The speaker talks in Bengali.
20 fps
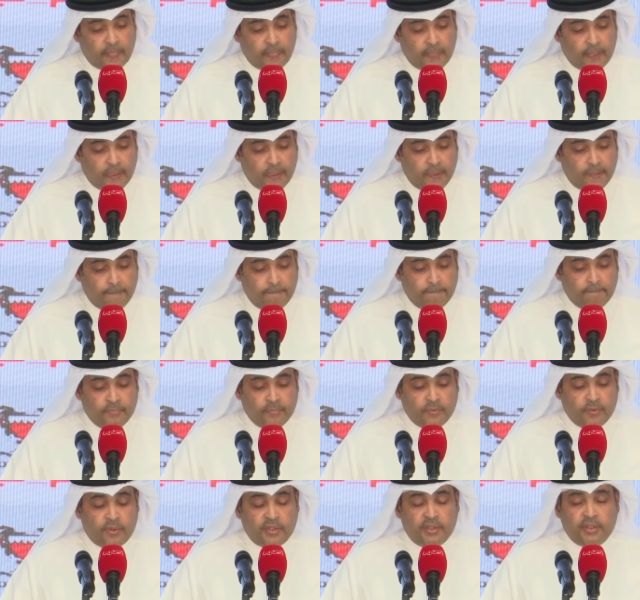
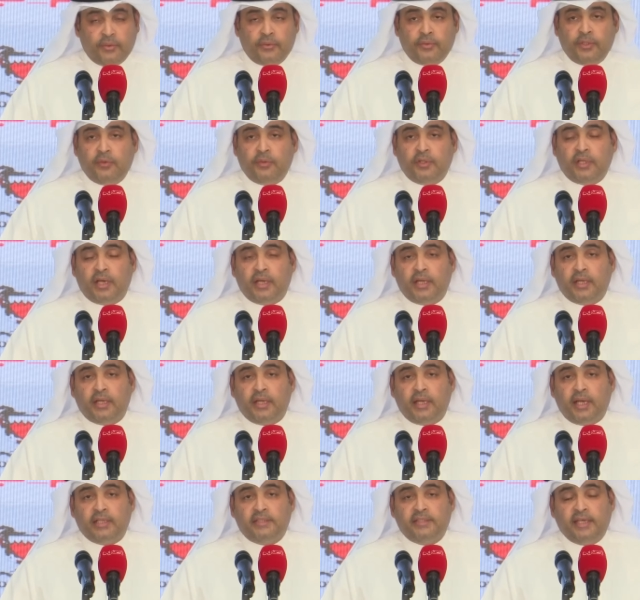বাহরাইনের
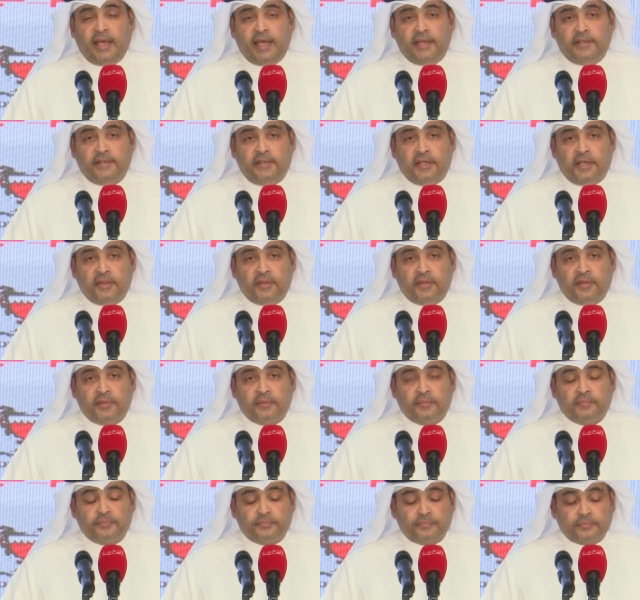মেডিকেল সেকশনের
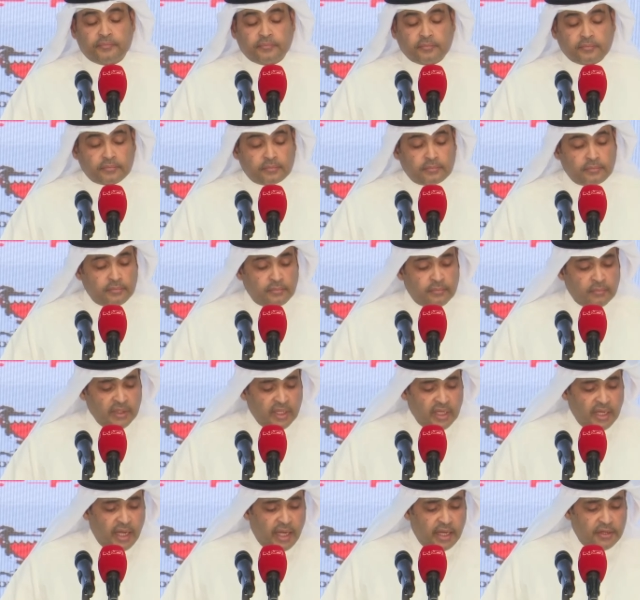অর্থাৎ যে
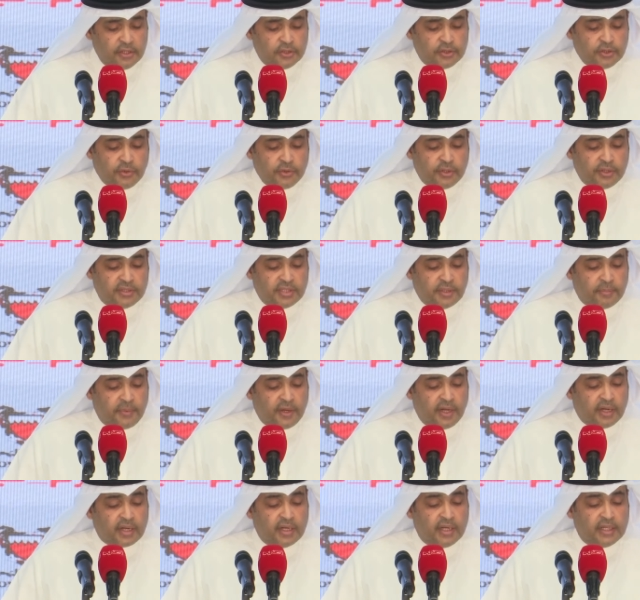সকল অভিজ্ঞ ডাক্তাররা
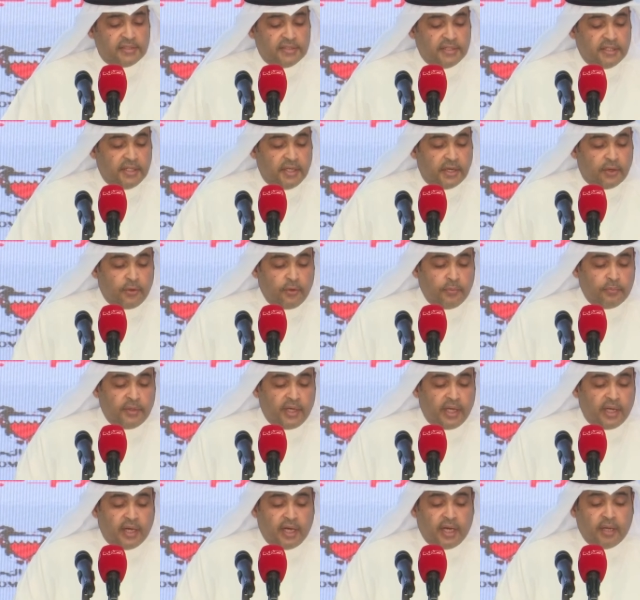রয়েছেন এবং
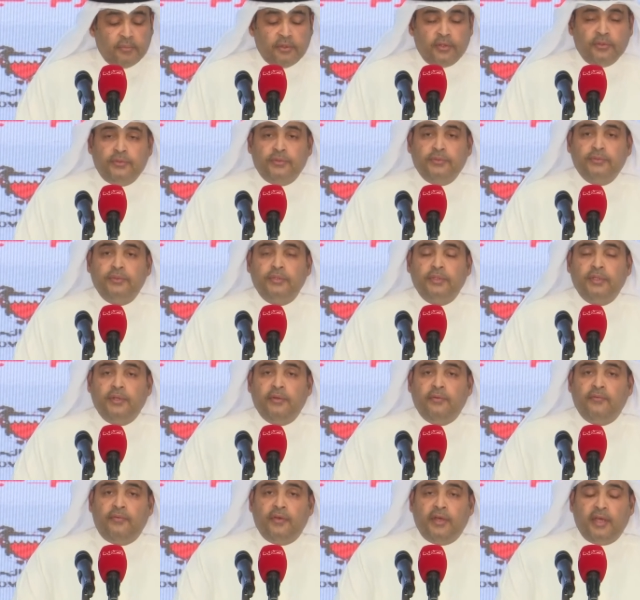যে সকল
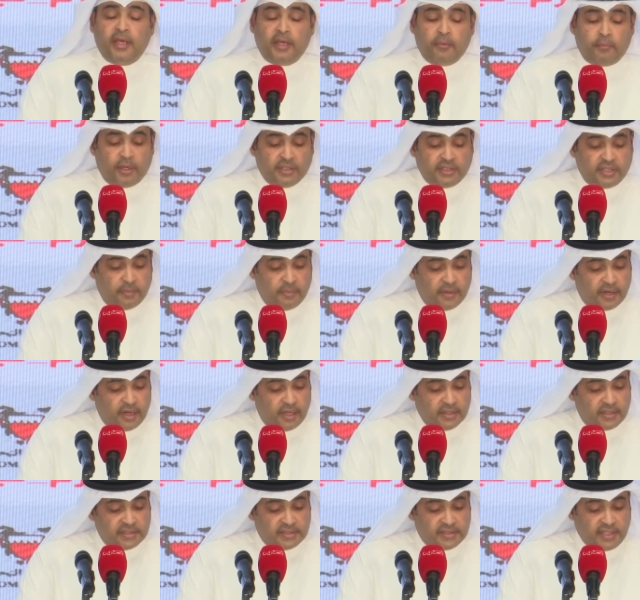স্পেশালিস্ট
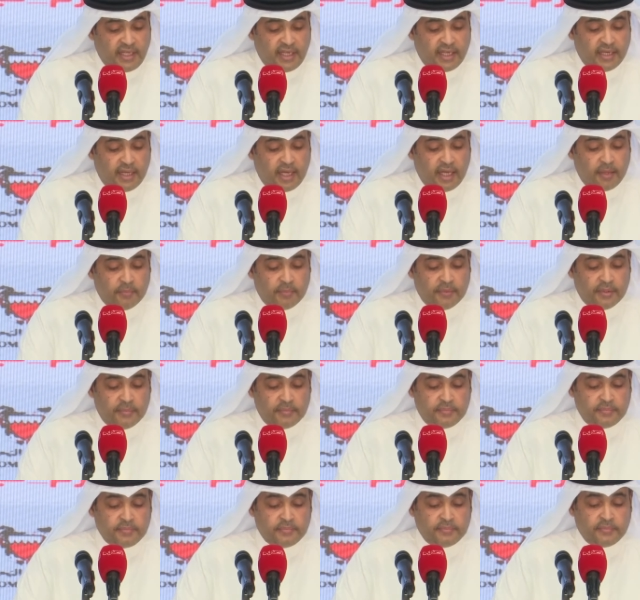ডাক্তাররা রয়েছেন
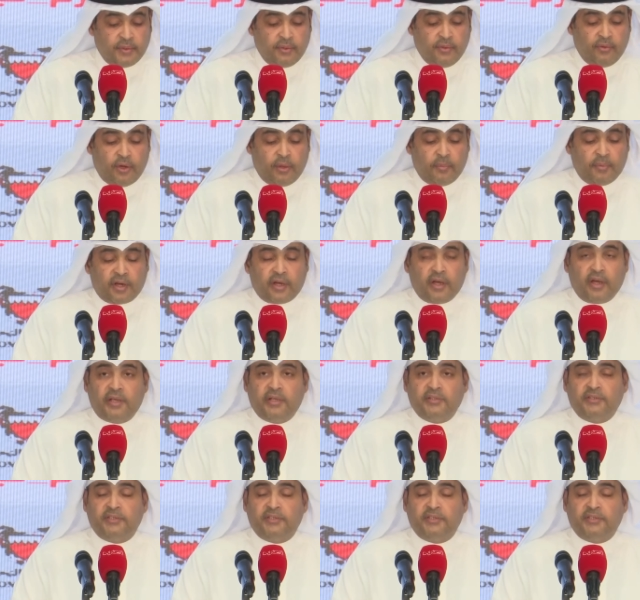তারা যেভাবে